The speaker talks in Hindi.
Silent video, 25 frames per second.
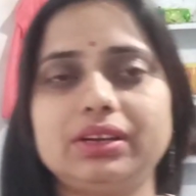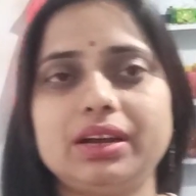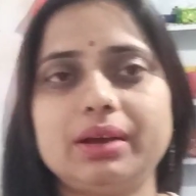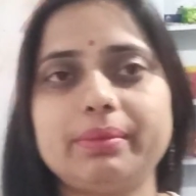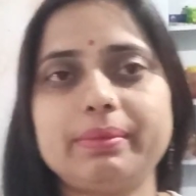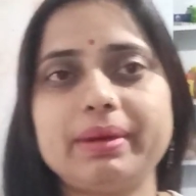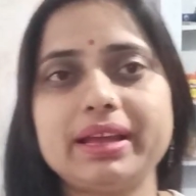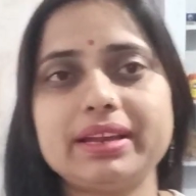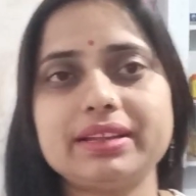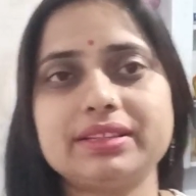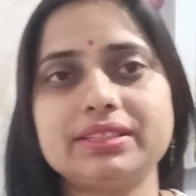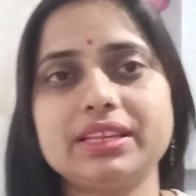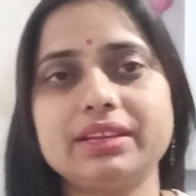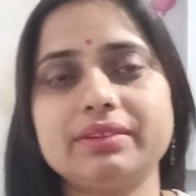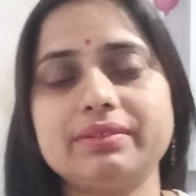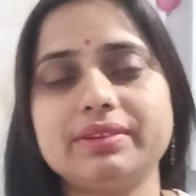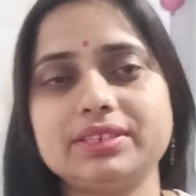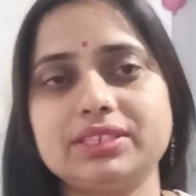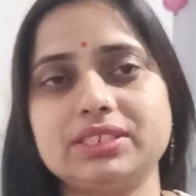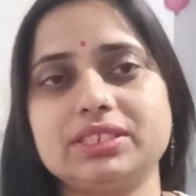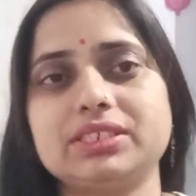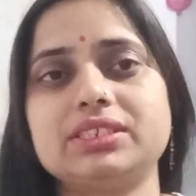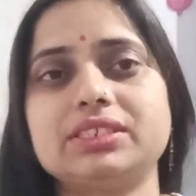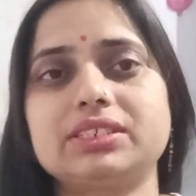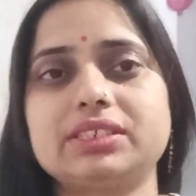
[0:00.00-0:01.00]
हमारे
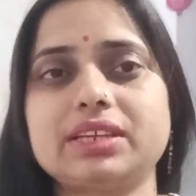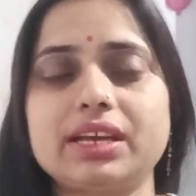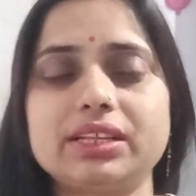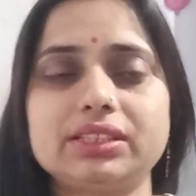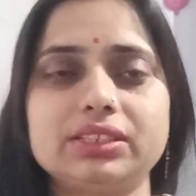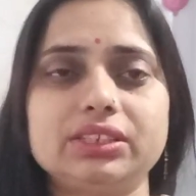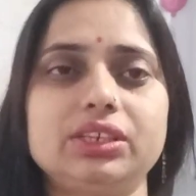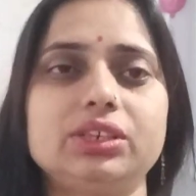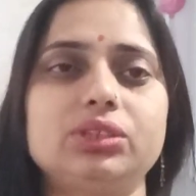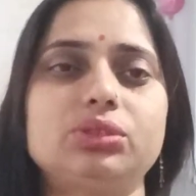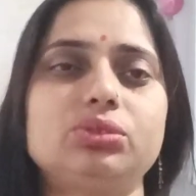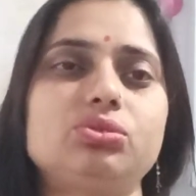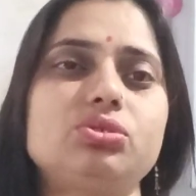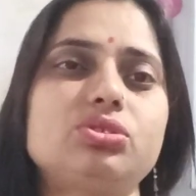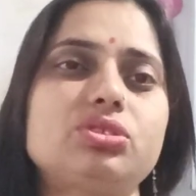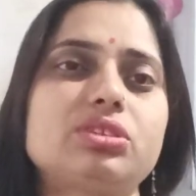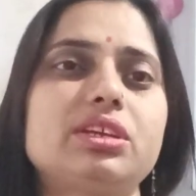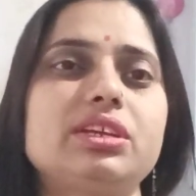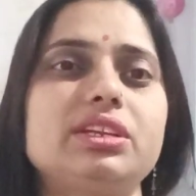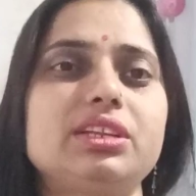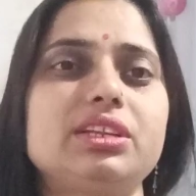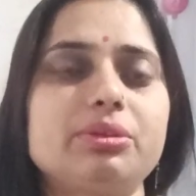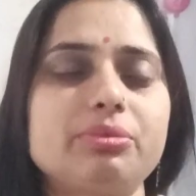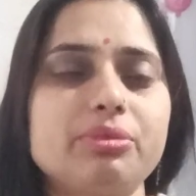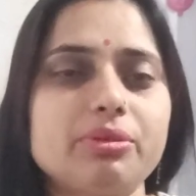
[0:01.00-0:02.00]
देवर जी की शादी है तो
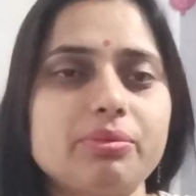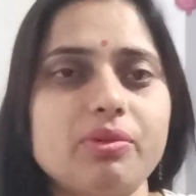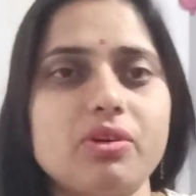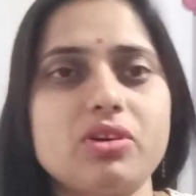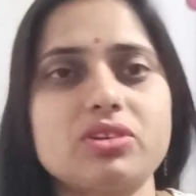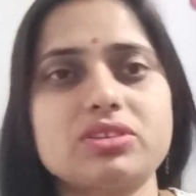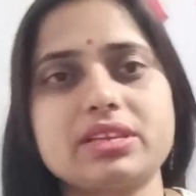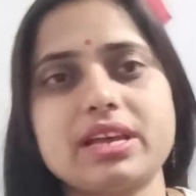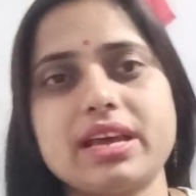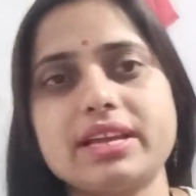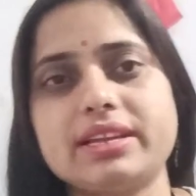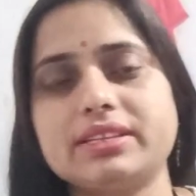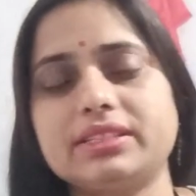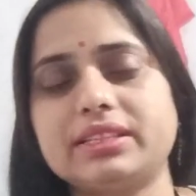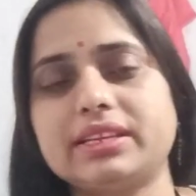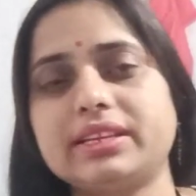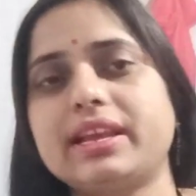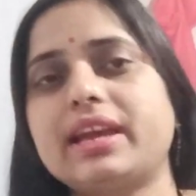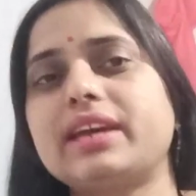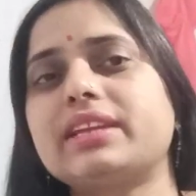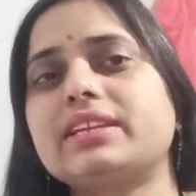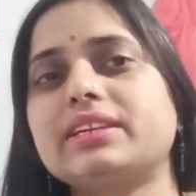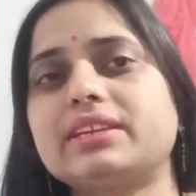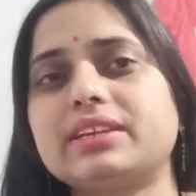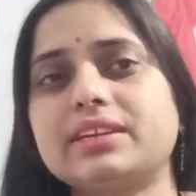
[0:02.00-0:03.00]
उसके लिए भी बहुत सारी
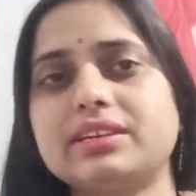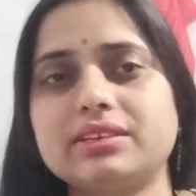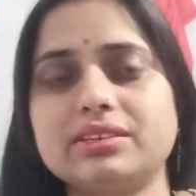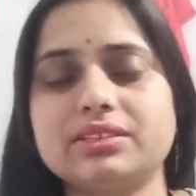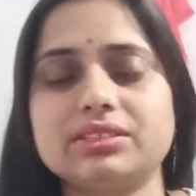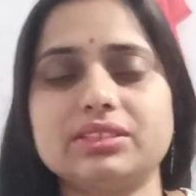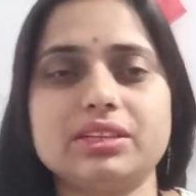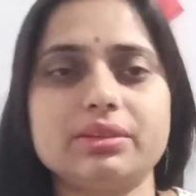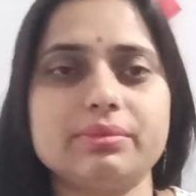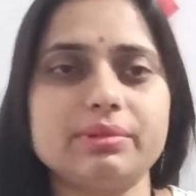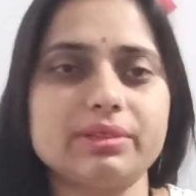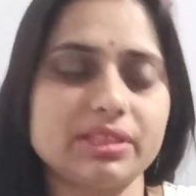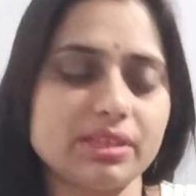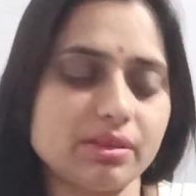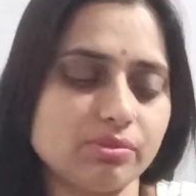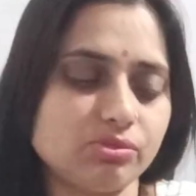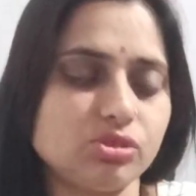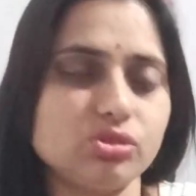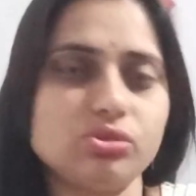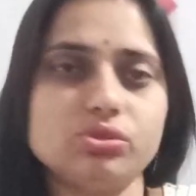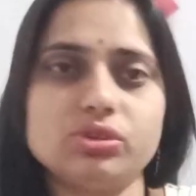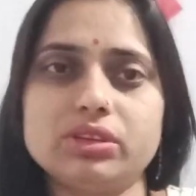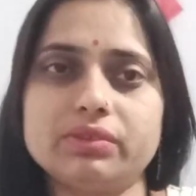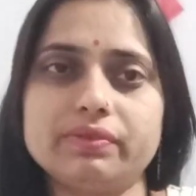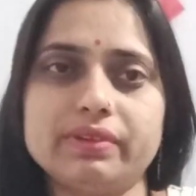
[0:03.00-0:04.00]
तैयारी करनी थी मतलब
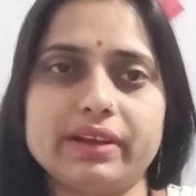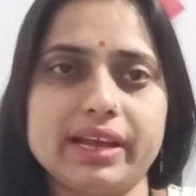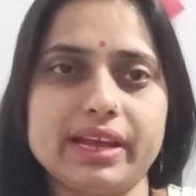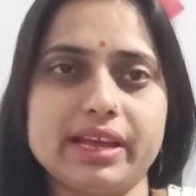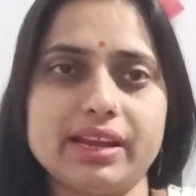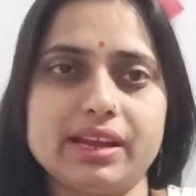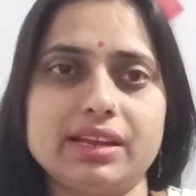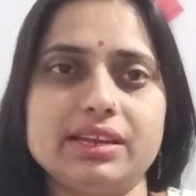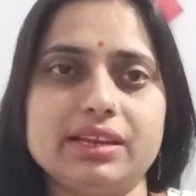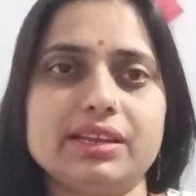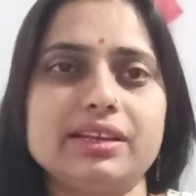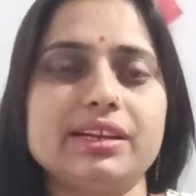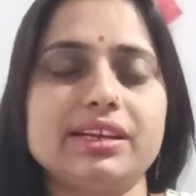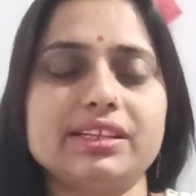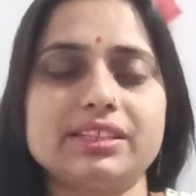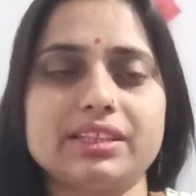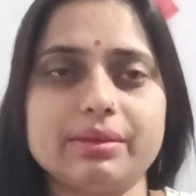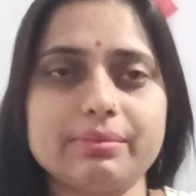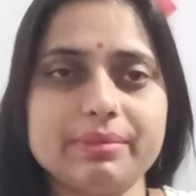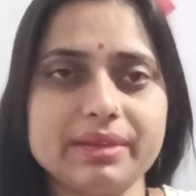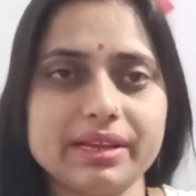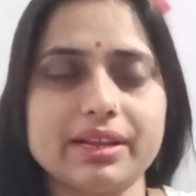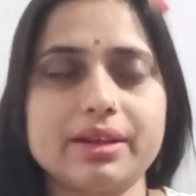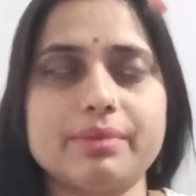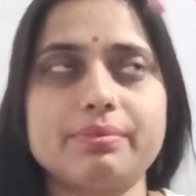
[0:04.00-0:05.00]
चूड़ी वगैरह लेना
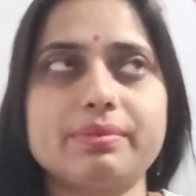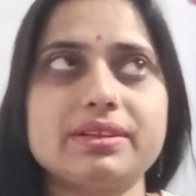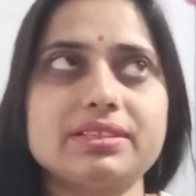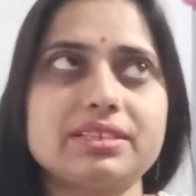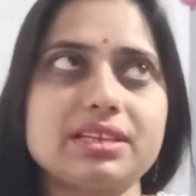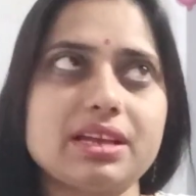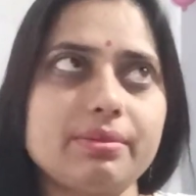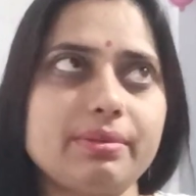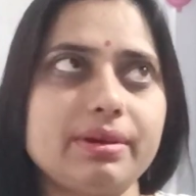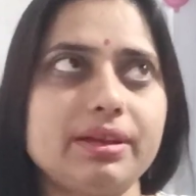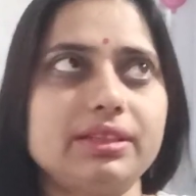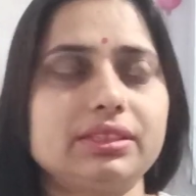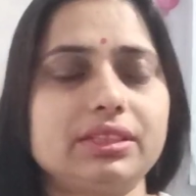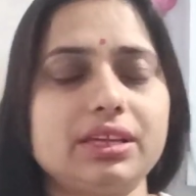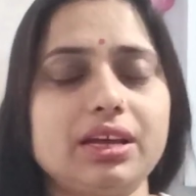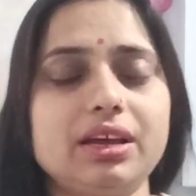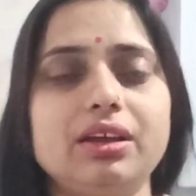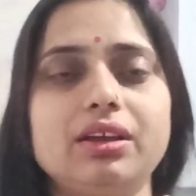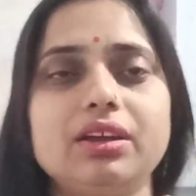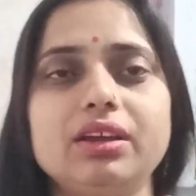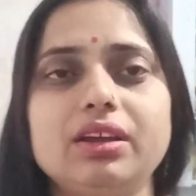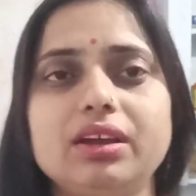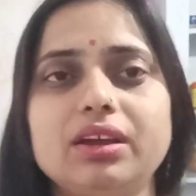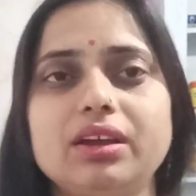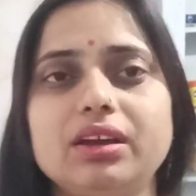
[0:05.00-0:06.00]
था मेकअप का सामान था